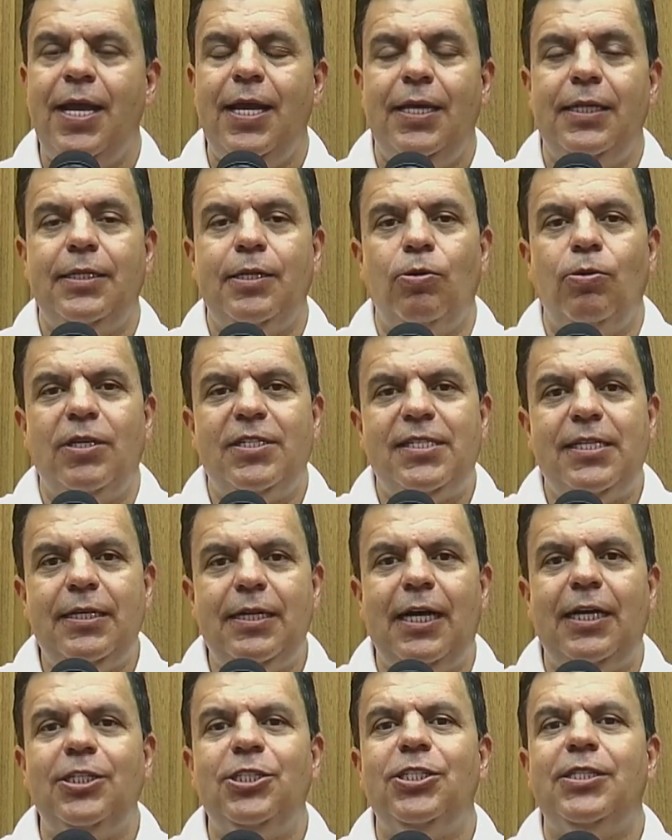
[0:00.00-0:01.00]
Então a
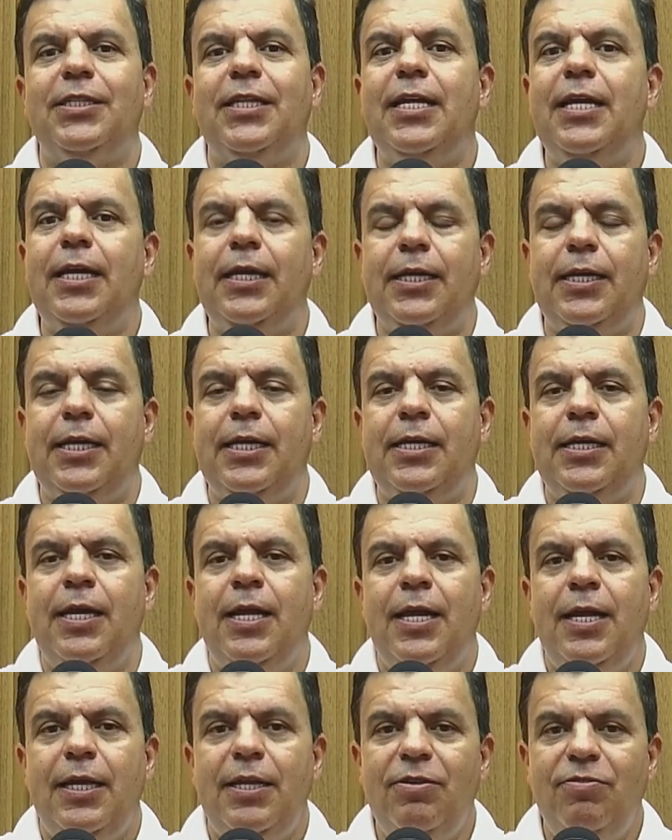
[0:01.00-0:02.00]
cidade tem que
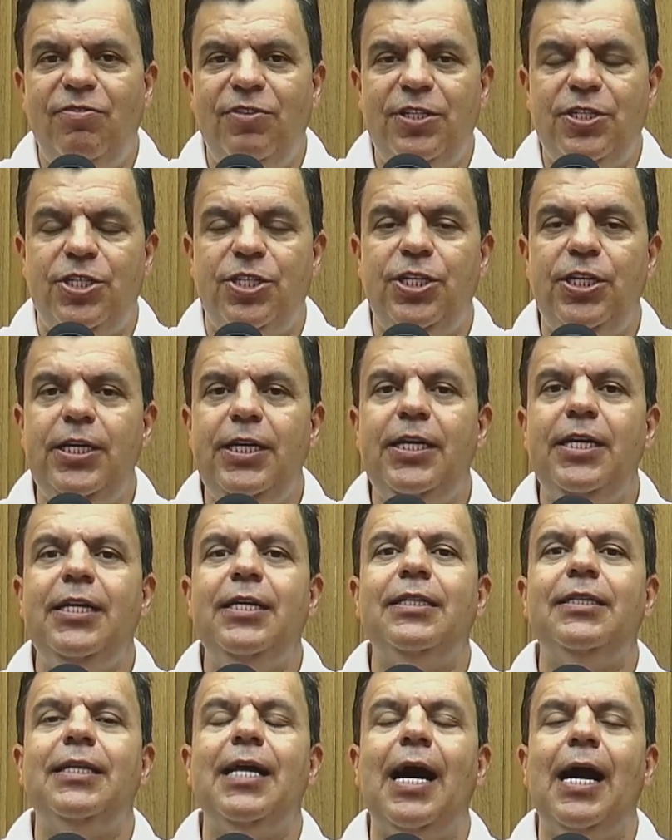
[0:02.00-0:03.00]
investir
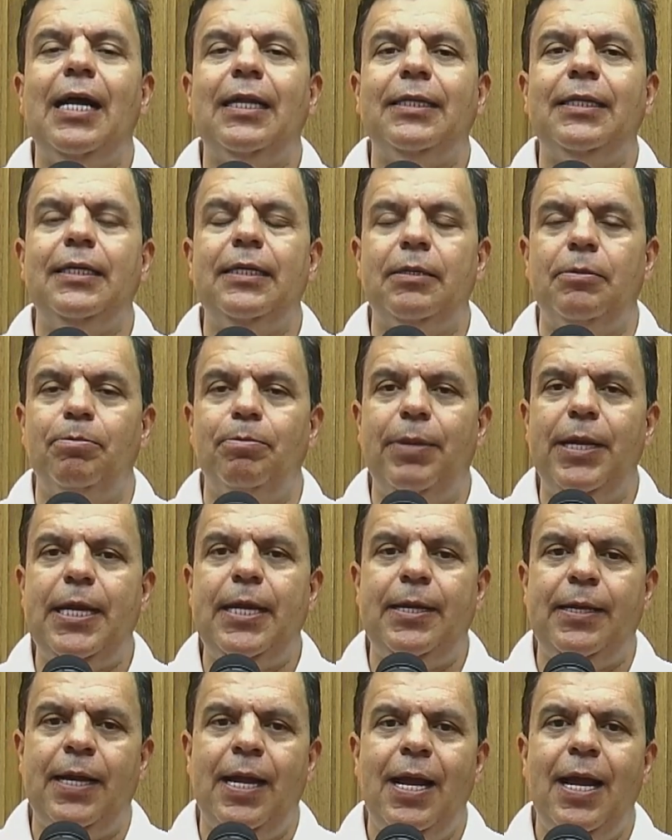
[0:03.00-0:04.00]
e dar
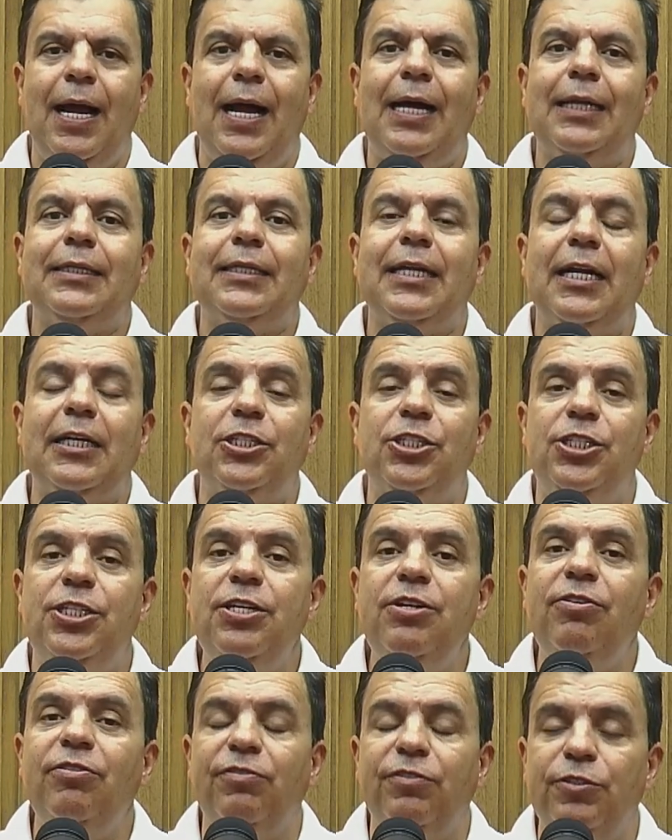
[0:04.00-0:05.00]
também
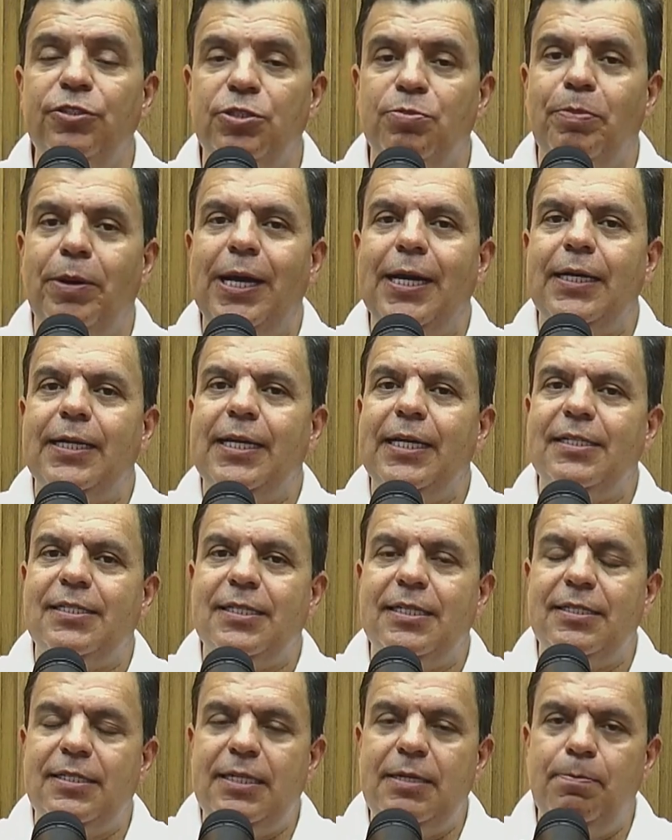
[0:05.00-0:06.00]
atrativos para que
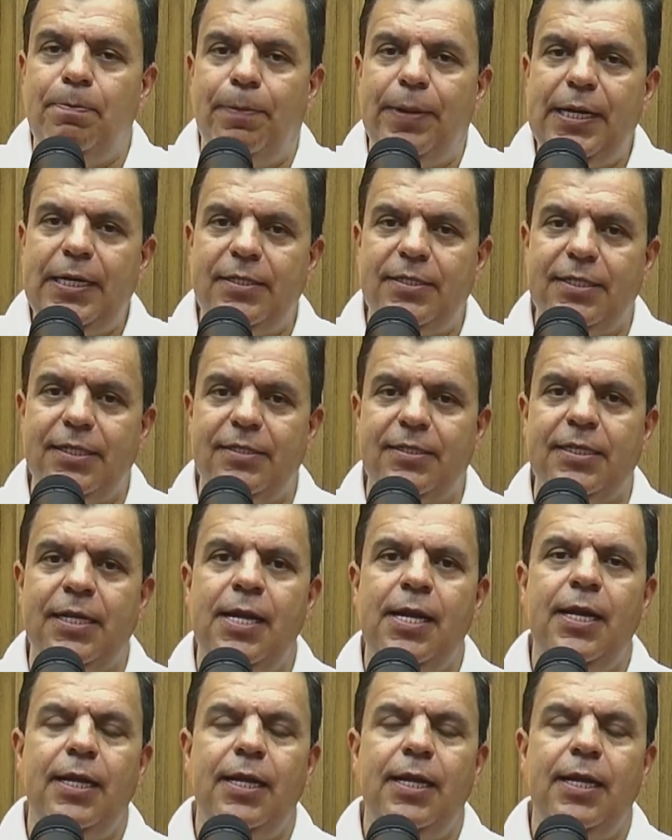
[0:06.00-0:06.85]
essas empresas